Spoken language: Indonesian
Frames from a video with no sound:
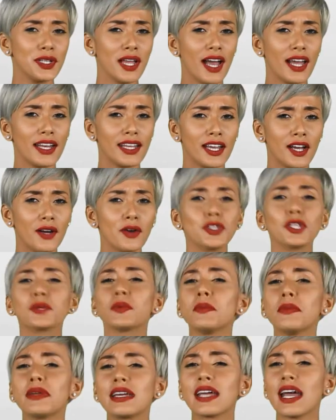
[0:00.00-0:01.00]
a good
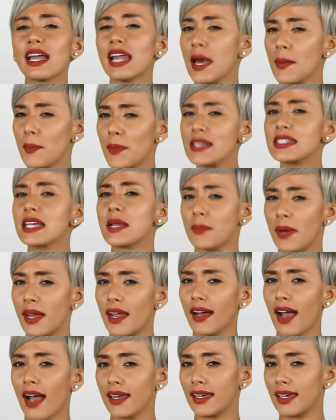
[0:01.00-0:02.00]
idea untuk memberikan
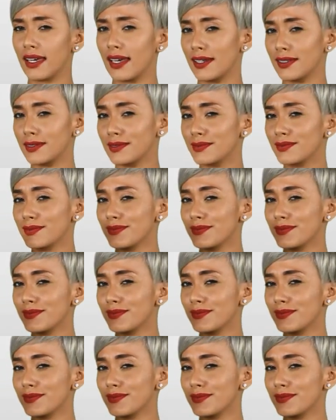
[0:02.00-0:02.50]
lapisan pada kaki.